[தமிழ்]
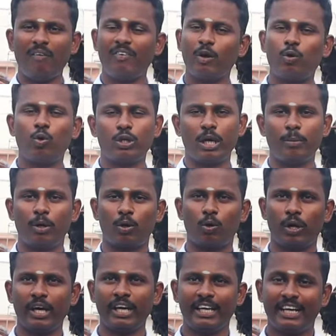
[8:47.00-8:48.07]
மாஃபில் கூட்டாமல்
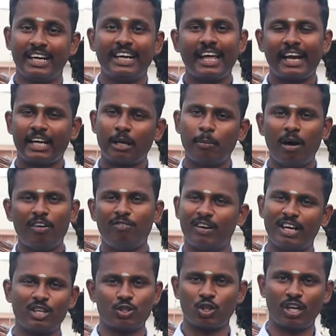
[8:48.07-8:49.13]
கூட டேரெக்டாக மாஃப்
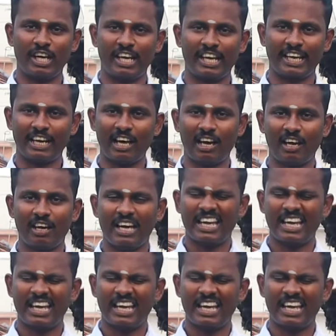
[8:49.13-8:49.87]
பண்ணலான்னு சொன்னேன் இல்லைங்களா